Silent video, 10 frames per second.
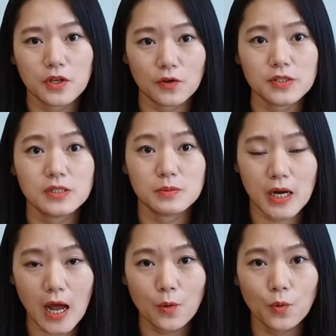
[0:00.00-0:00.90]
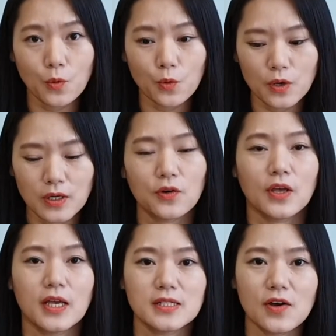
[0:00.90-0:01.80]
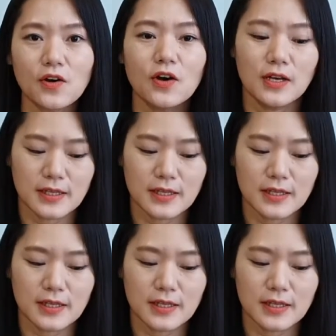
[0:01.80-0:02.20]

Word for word: 연습을 하고 그렇게 해서